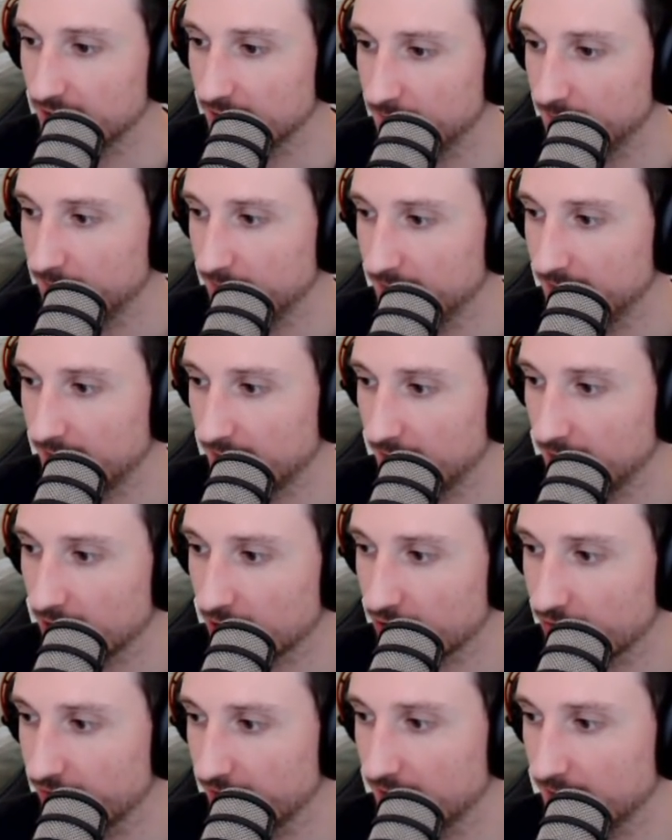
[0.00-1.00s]
Tout à l'heure,
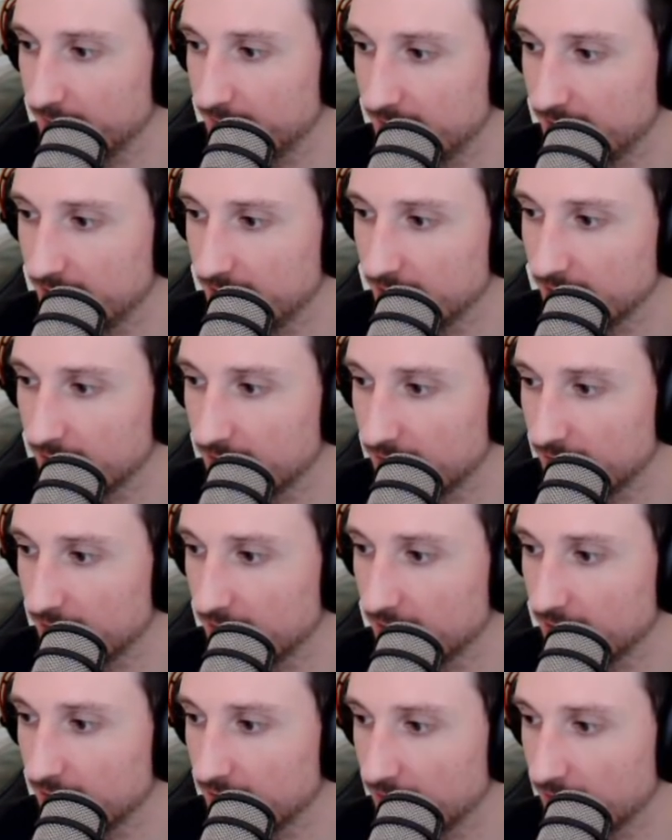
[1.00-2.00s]
je fais des petits
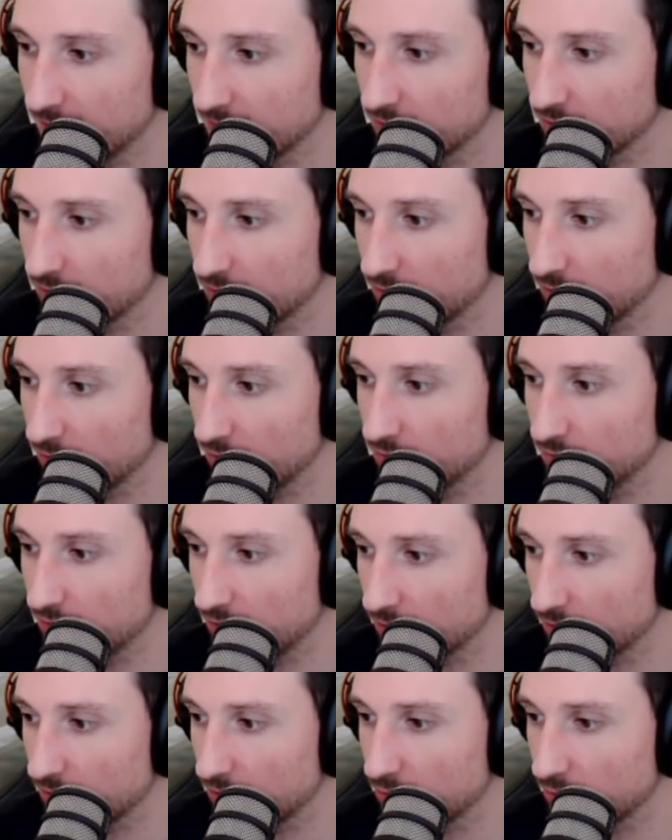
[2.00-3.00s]
euh, entre le retour,
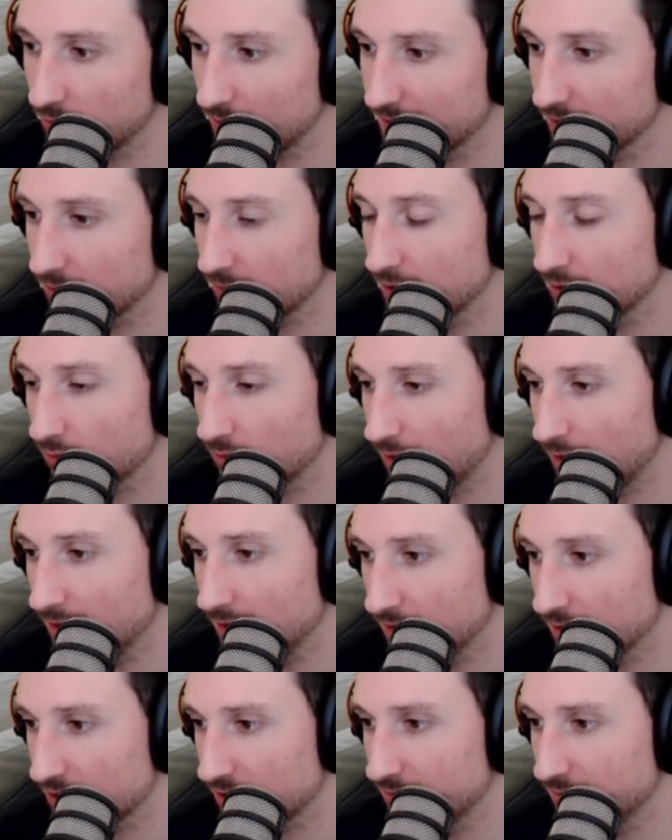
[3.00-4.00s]
entre le 3-0 et le
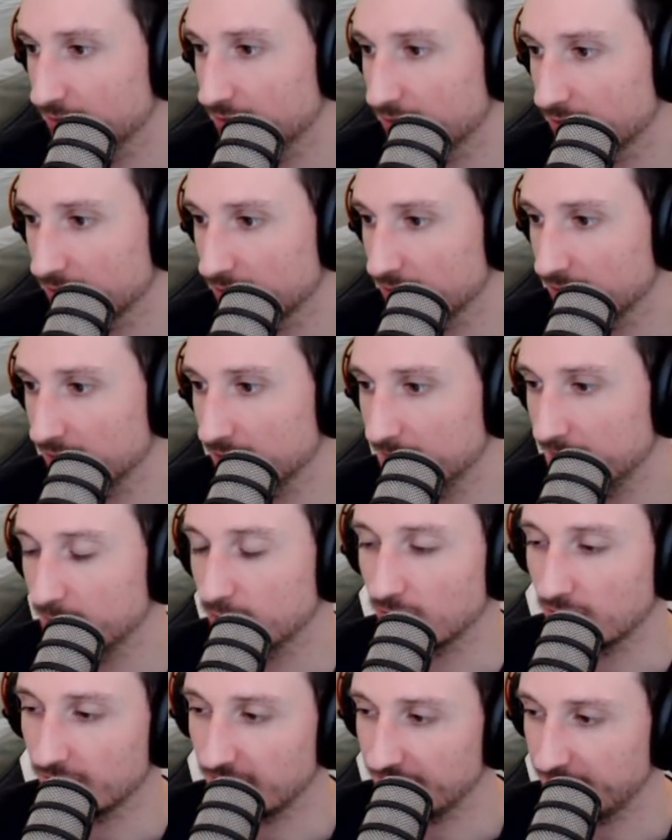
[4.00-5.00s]
3-1. J'avoue que. Mais
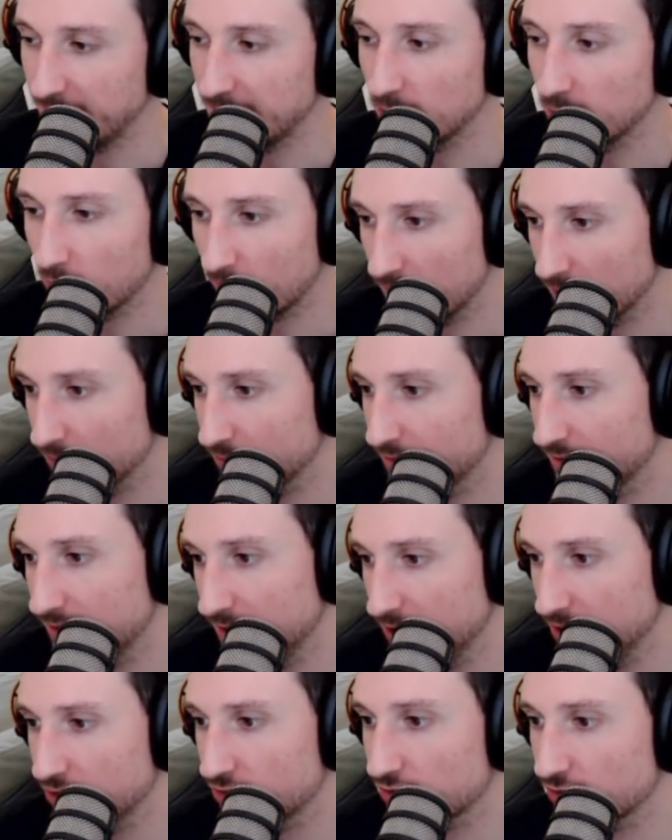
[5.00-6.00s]
bon, on va mettre 3-1
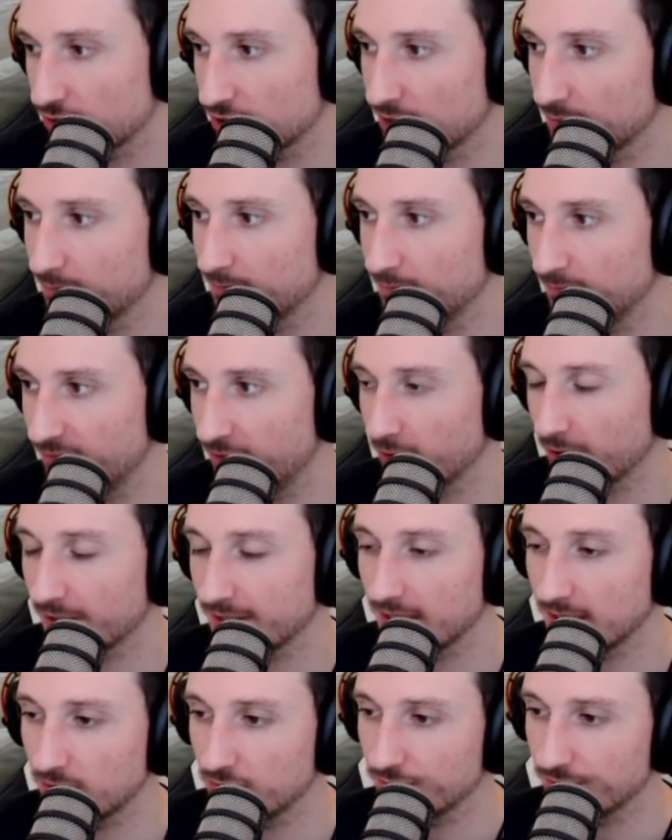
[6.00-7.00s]
aussi. J'ai
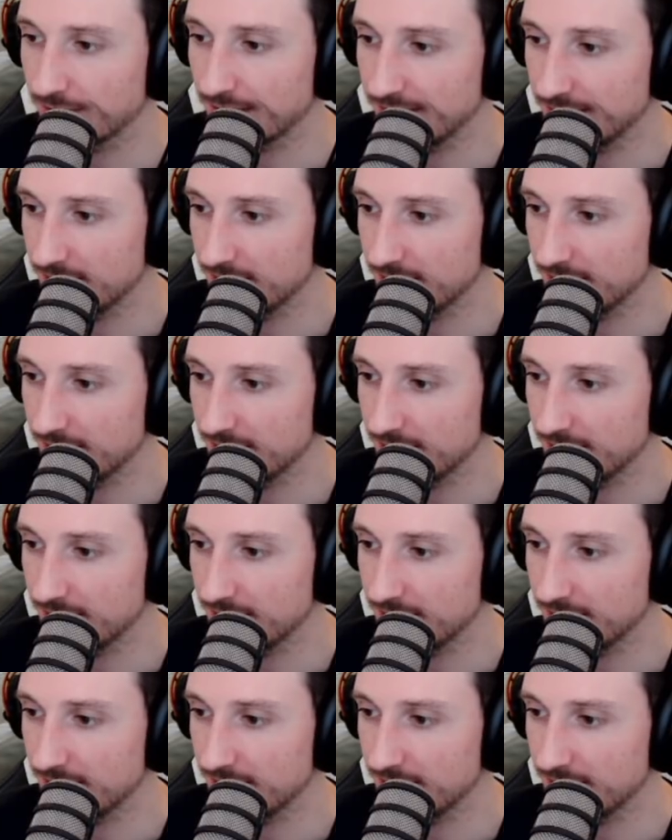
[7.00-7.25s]
Florida à tout gagner.